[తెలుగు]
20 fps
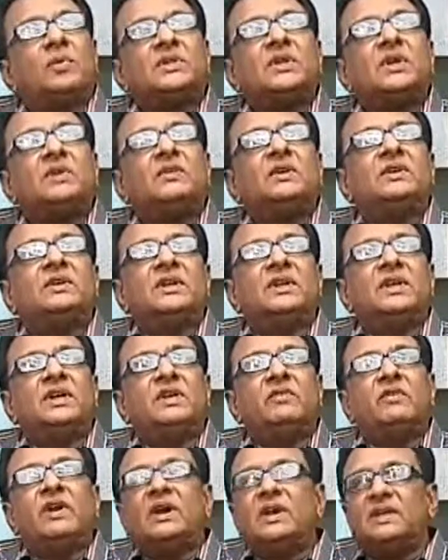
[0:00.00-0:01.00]
గొప్పతనం అంటే
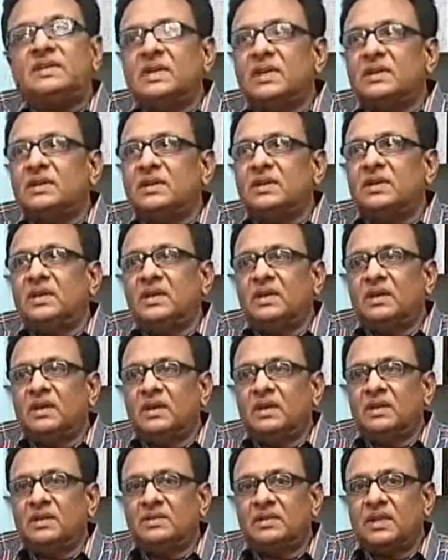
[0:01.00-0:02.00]
ఈవేళ నిజానికి
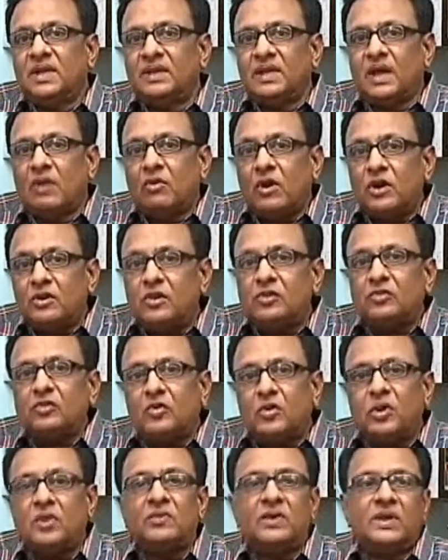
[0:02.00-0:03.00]
దాన్ని
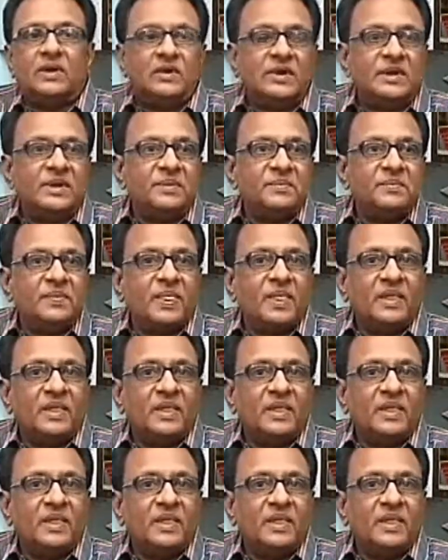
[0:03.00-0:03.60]
అవార్డులతో కొలవనివ్వండి